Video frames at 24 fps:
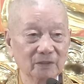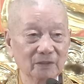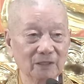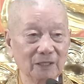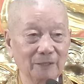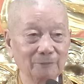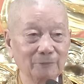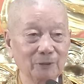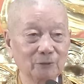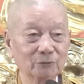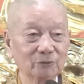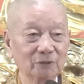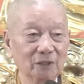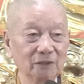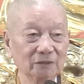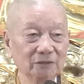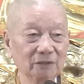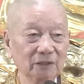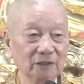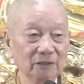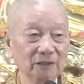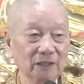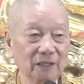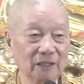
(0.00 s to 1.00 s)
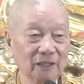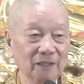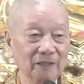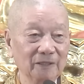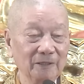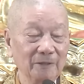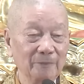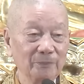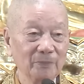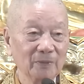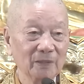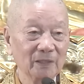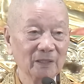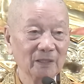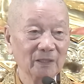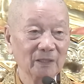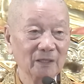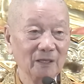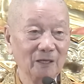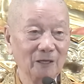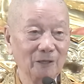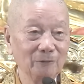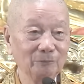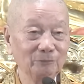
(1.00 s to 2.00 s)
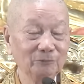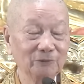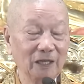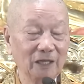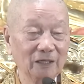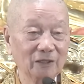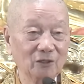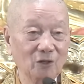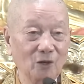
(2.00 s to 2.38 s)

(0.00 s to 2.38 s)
Làm bảo trợ tức là ông ta